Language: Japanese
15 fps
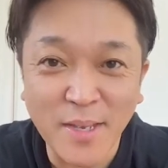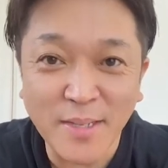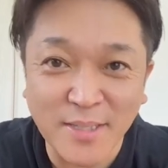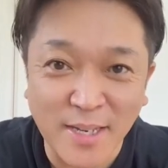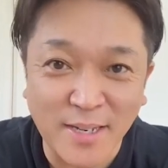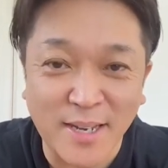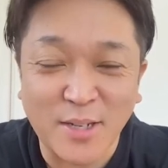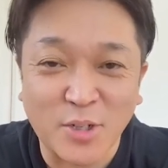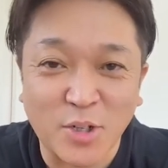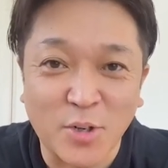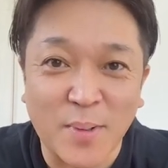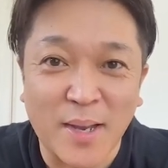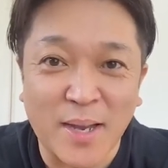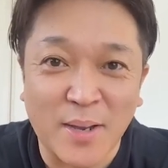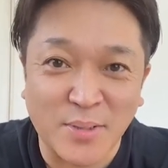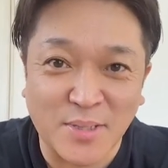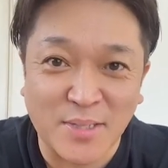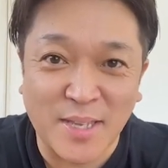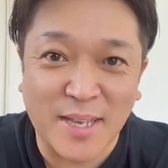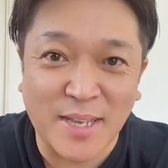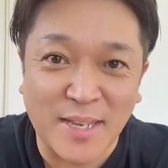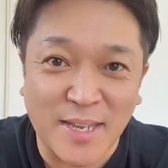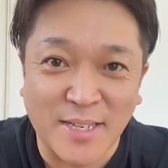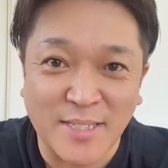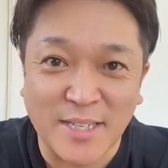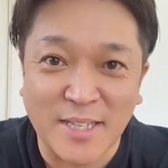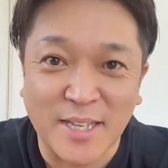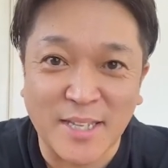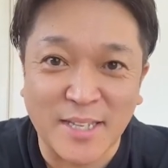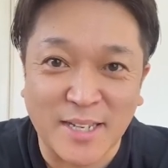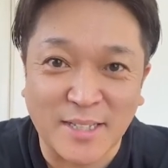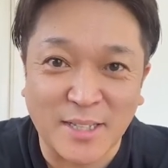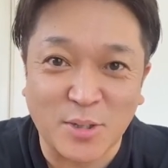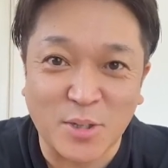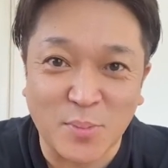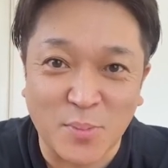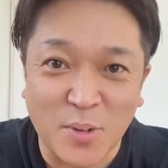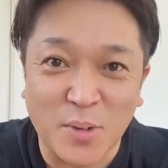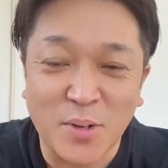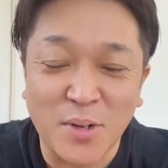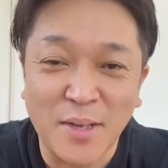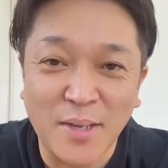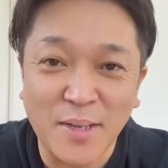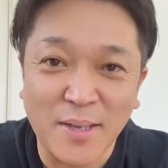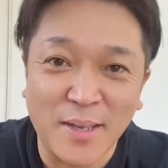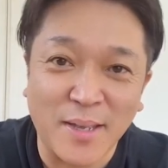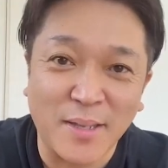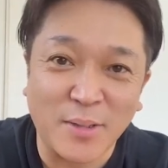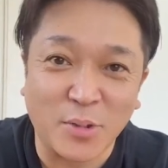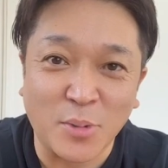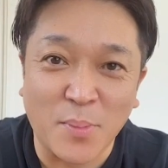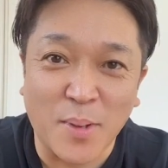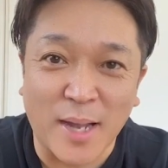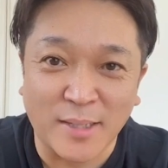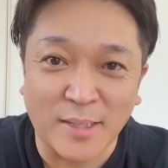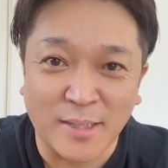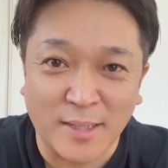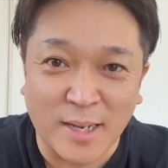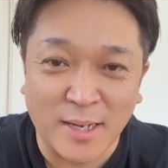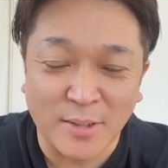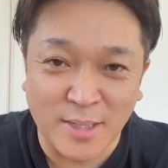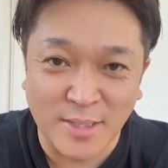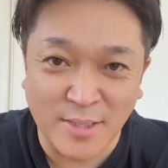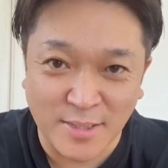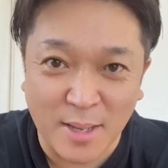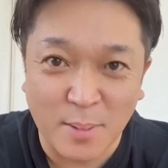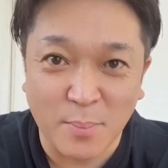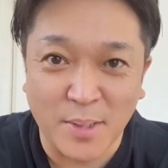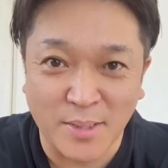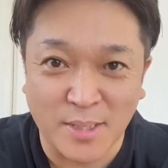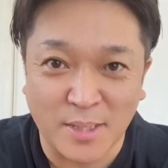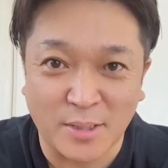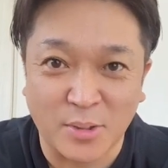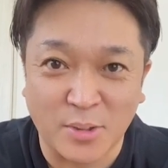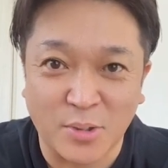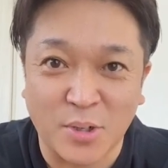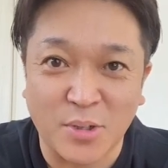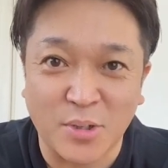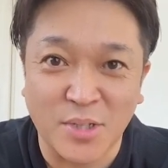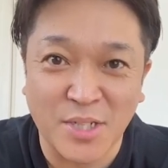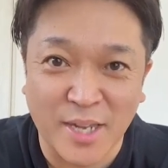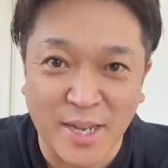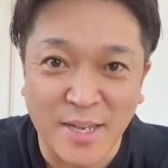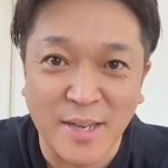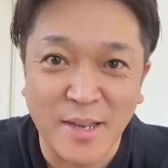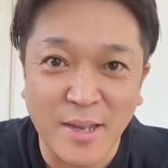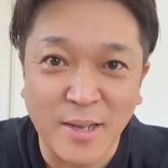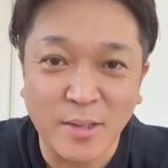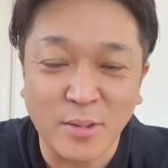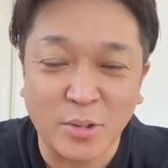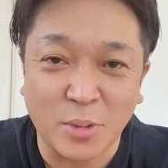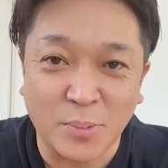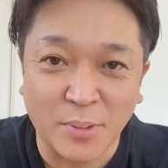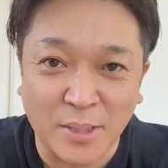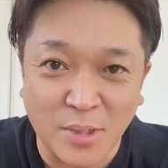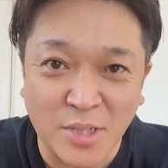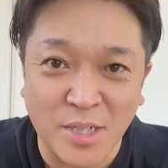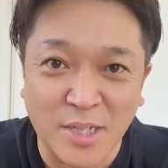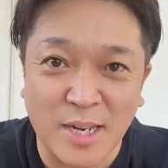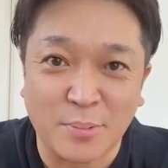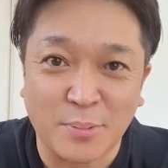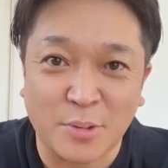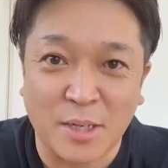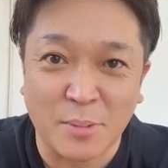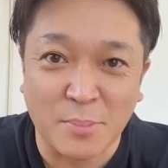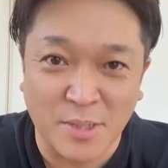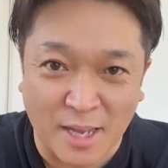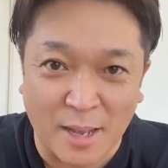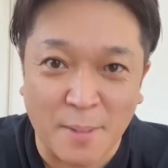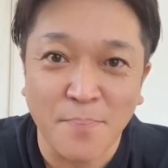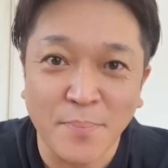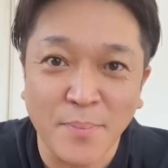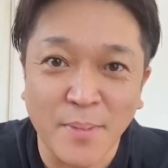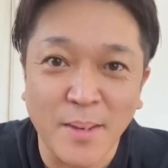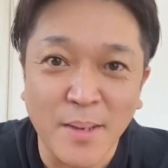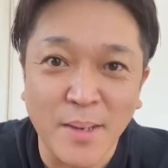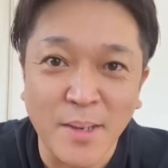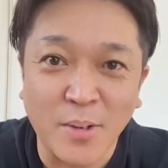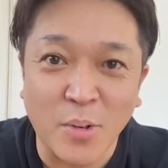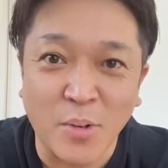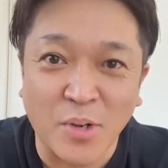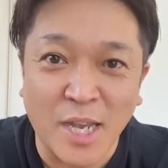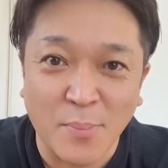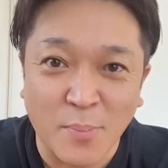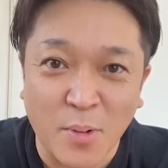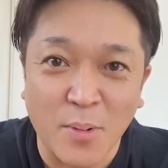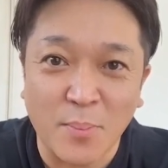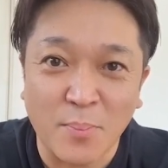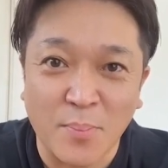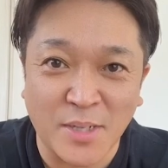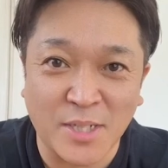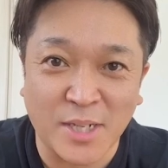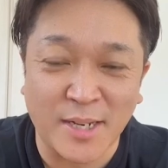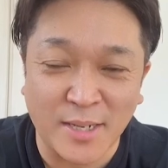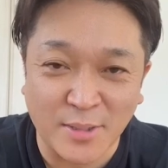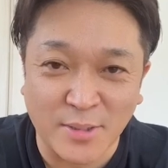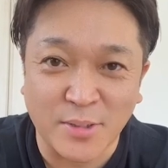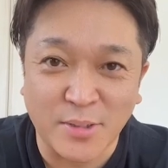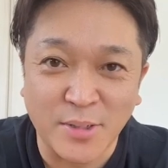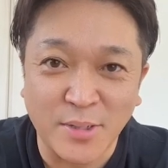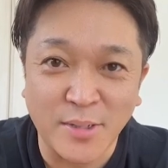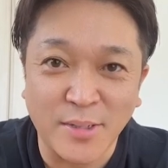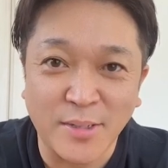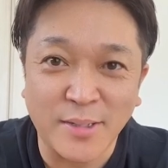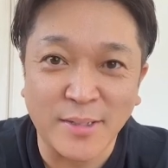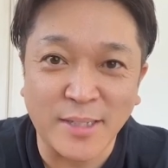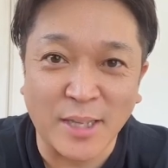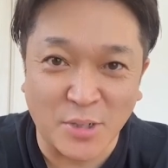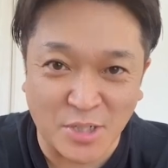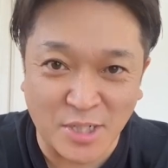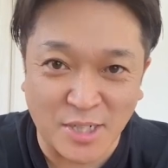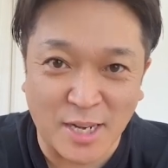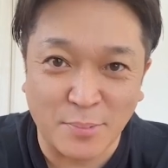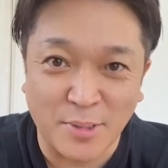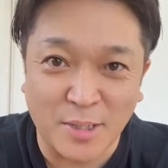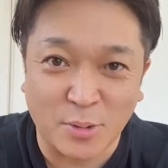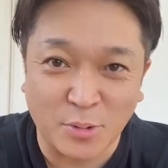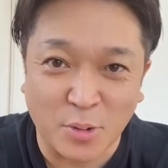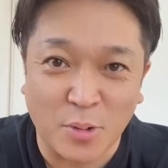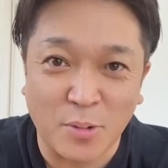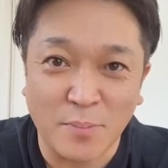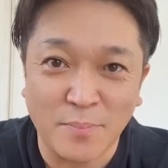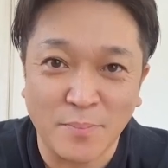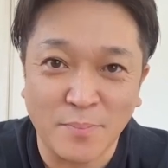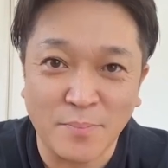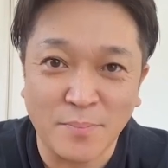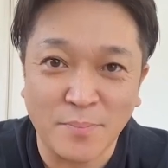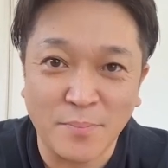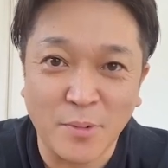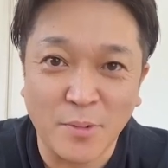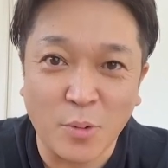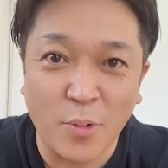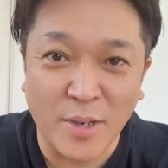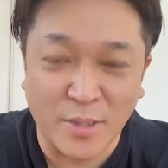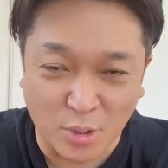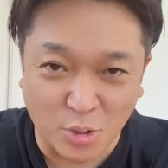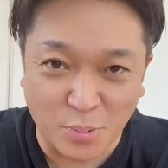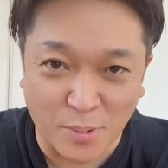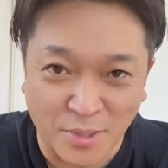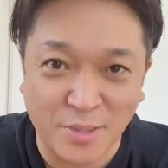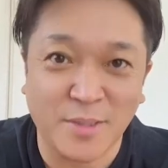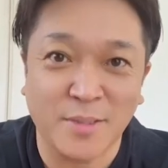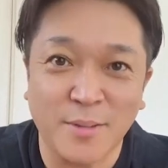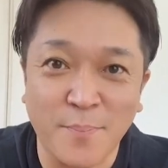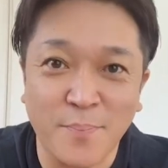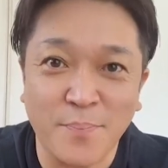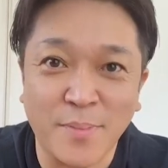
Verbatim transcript: 前回クローバーハウスでやらせていただいた時も、えー、とても暖かくですね、皆さんとの距離の近い、とても楽しいライブとなりました。今回も間違いなく楽しいライブになること、お約束します。